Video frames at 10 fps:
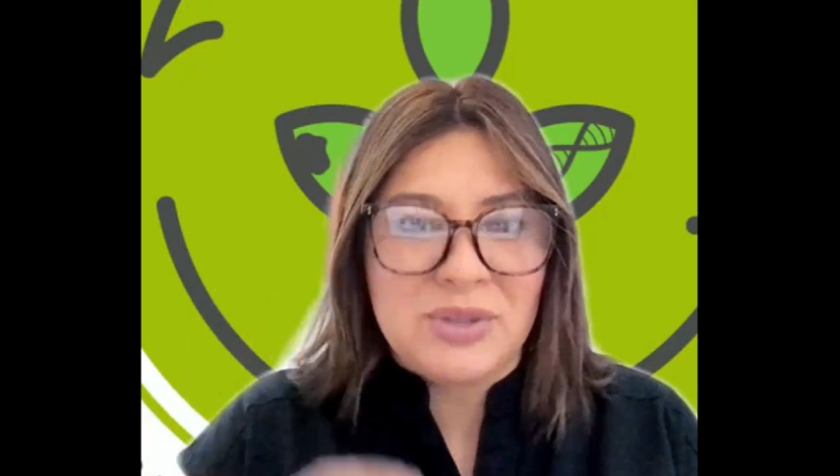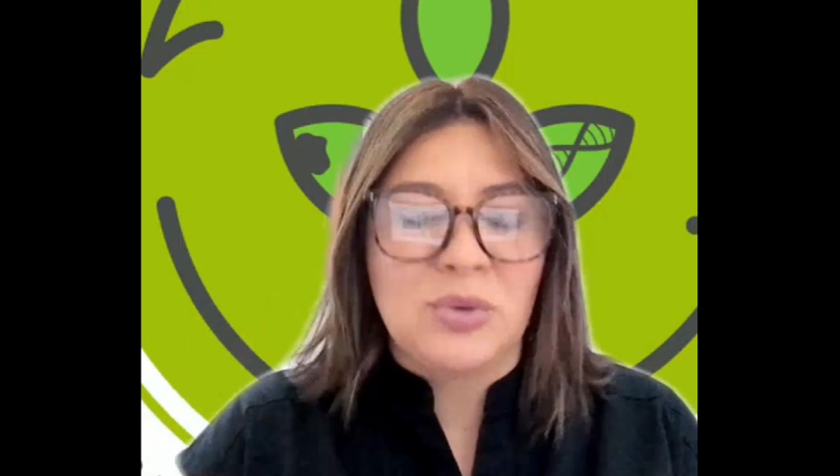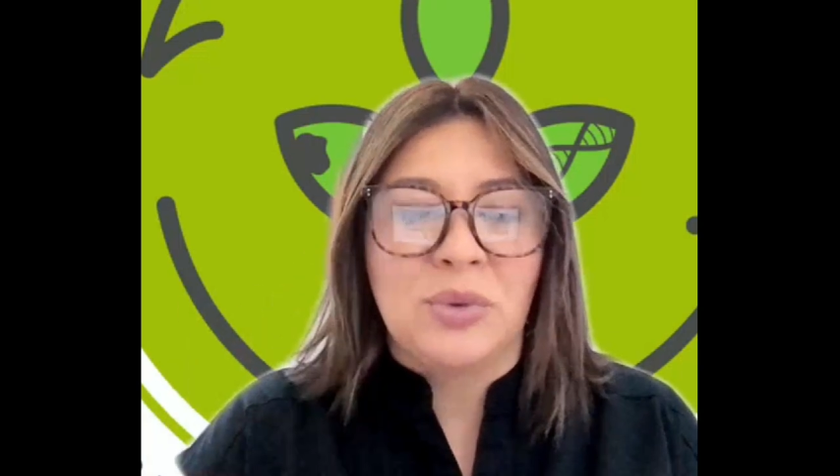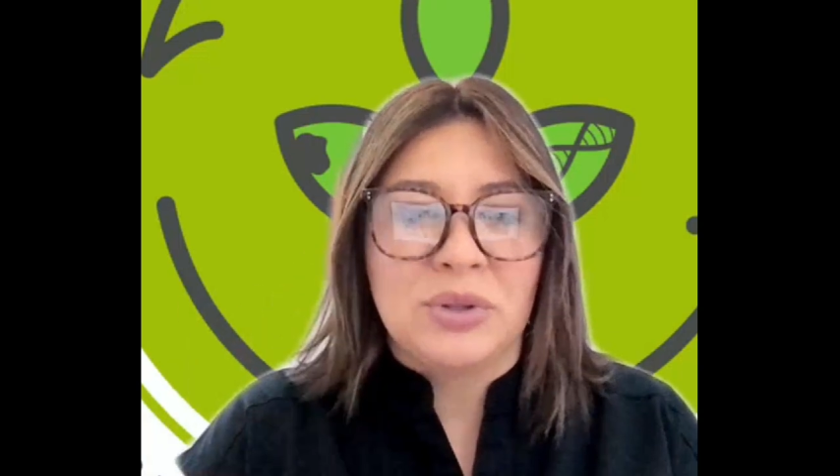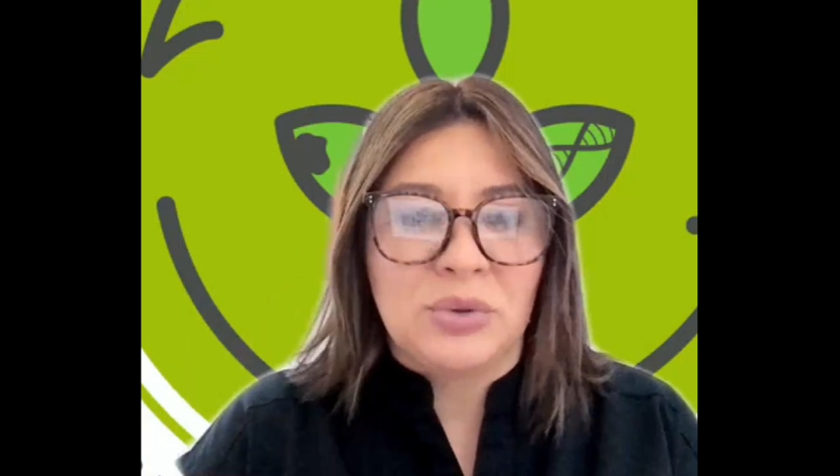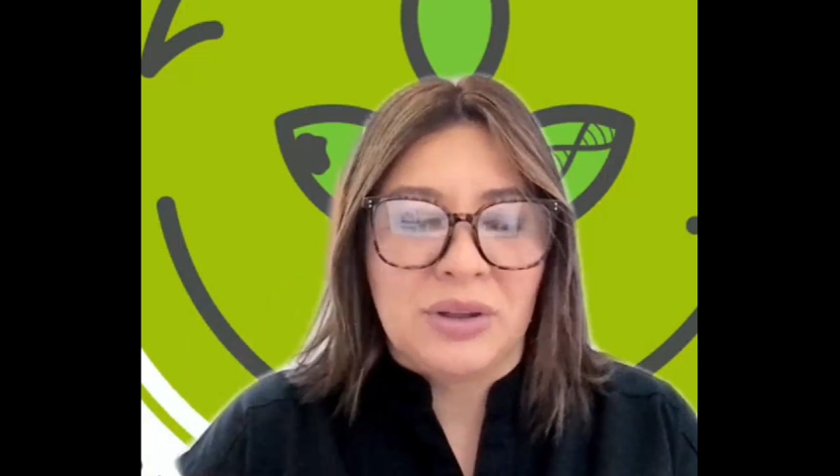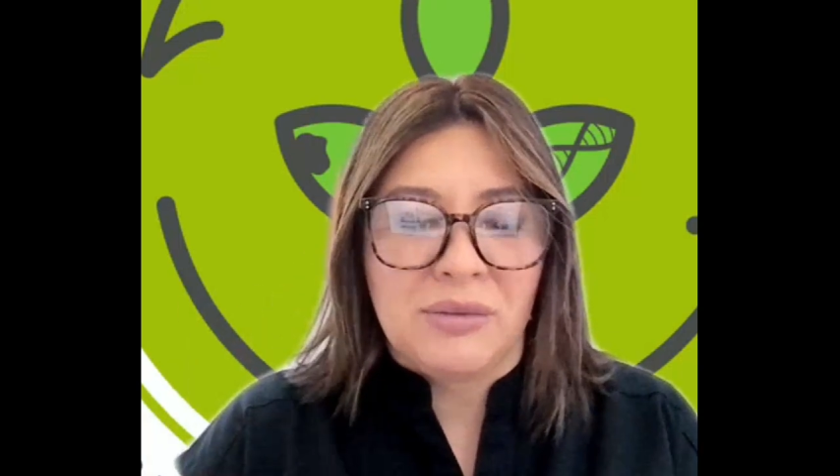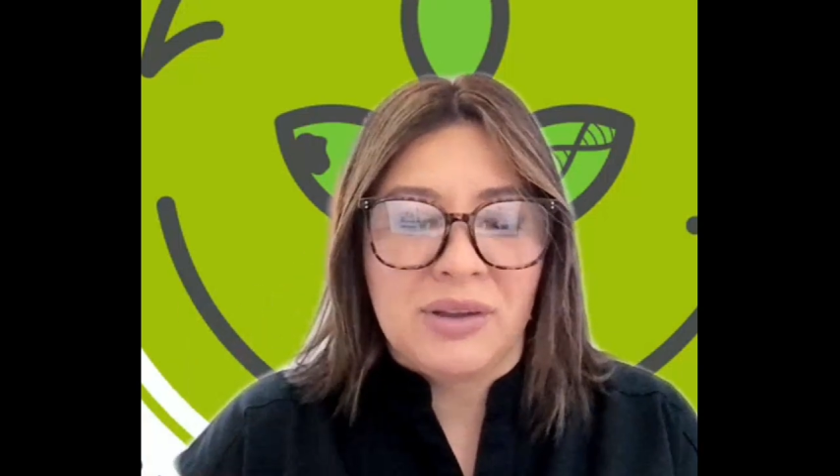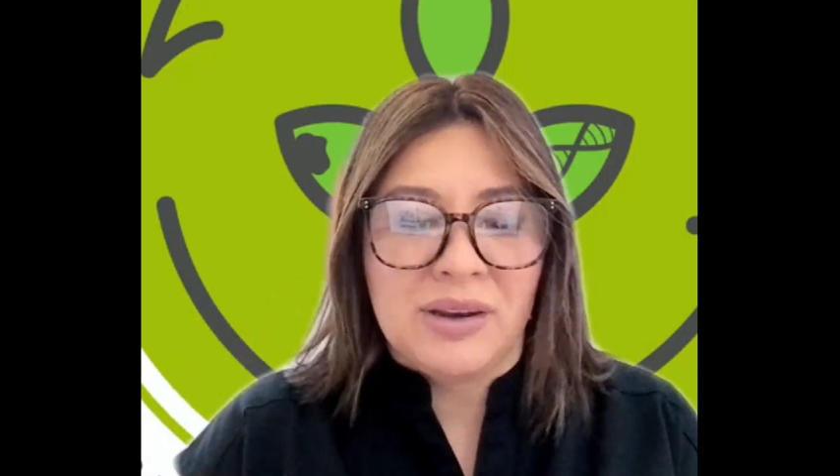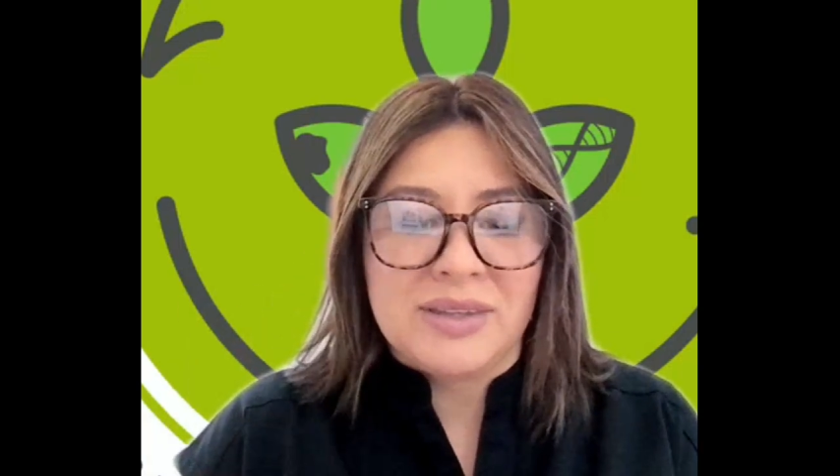presupuestos que
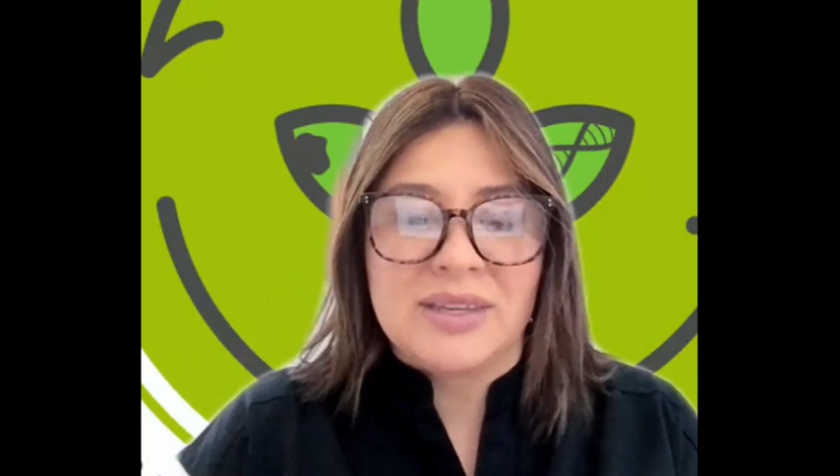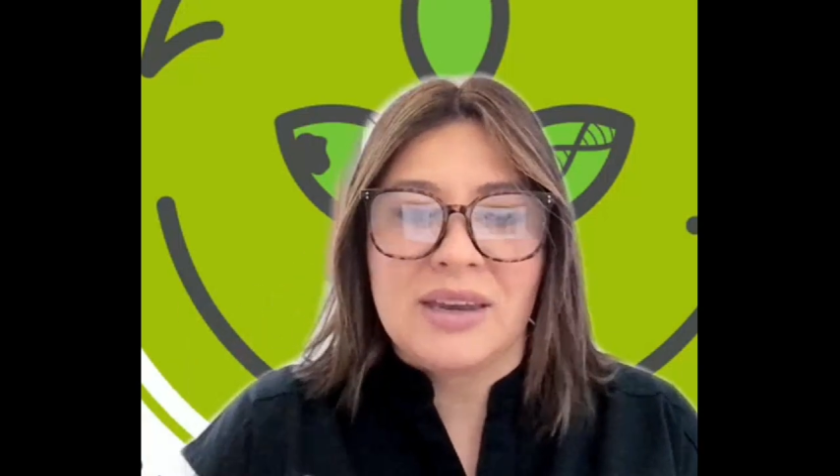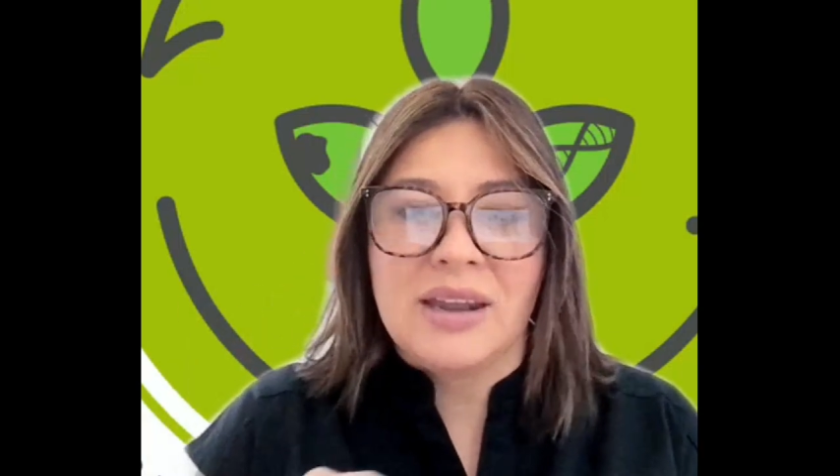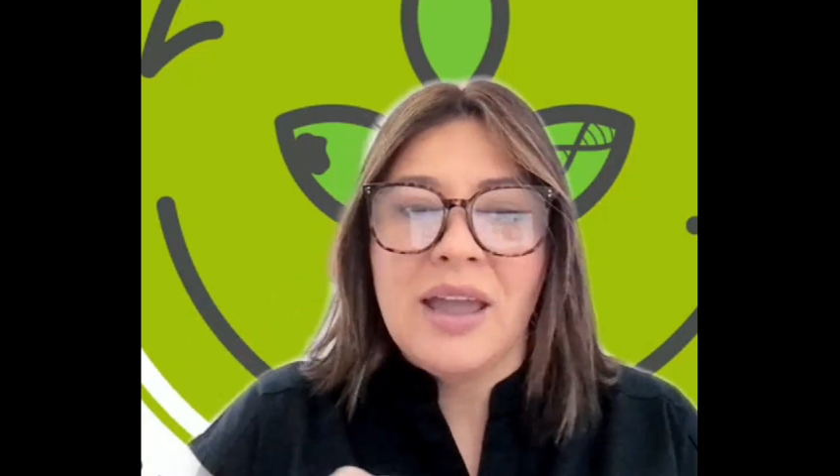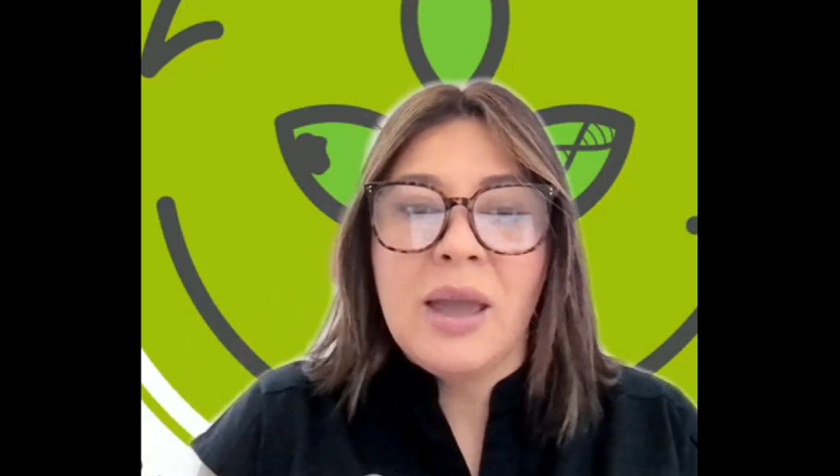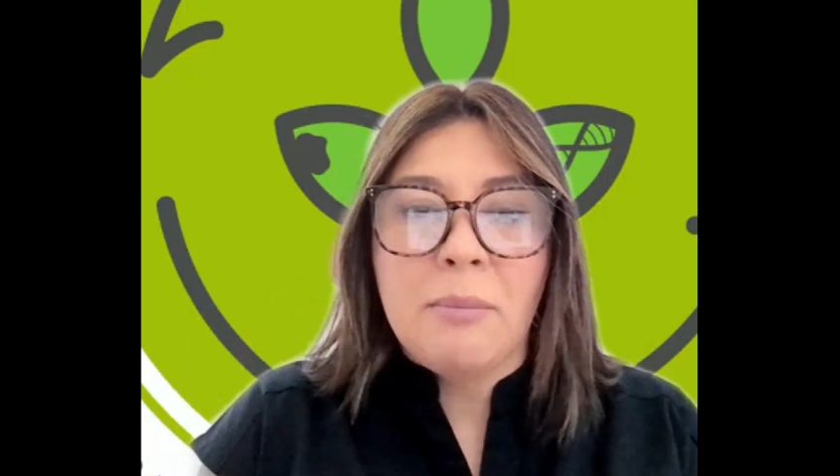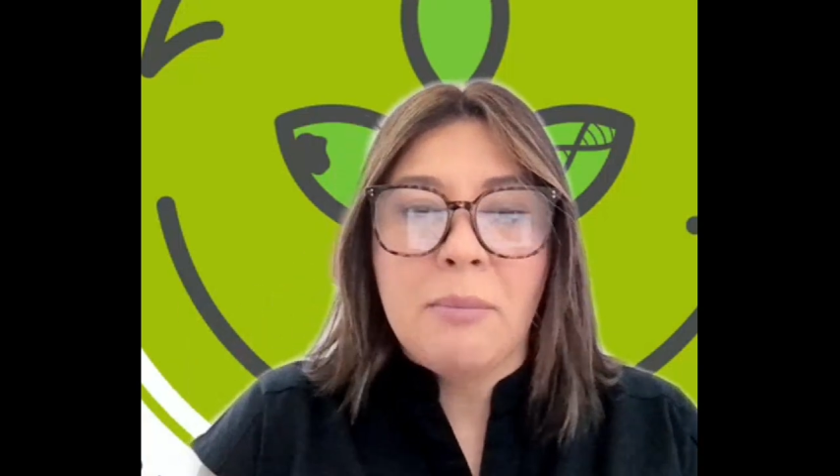deben hacer,